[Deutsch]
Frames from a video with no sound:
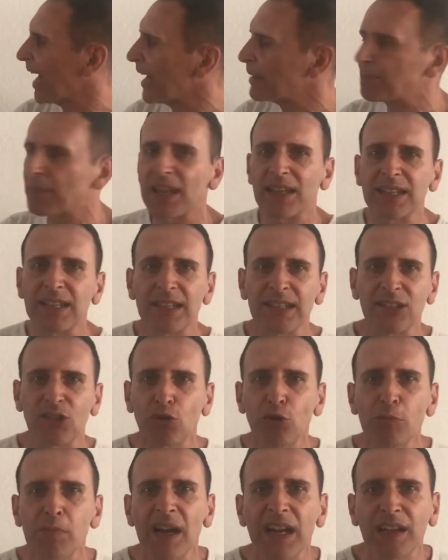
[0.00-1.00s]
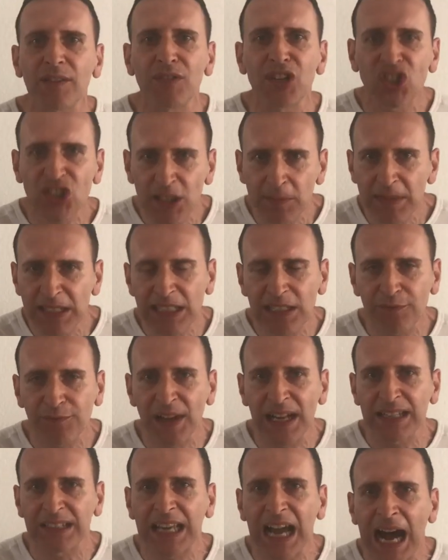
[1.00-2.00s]
Da hat man dieses Übergewicht im
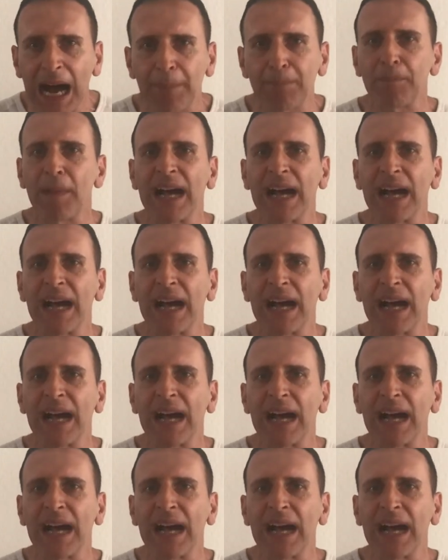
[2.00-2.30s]
Mittelfeld gehabt,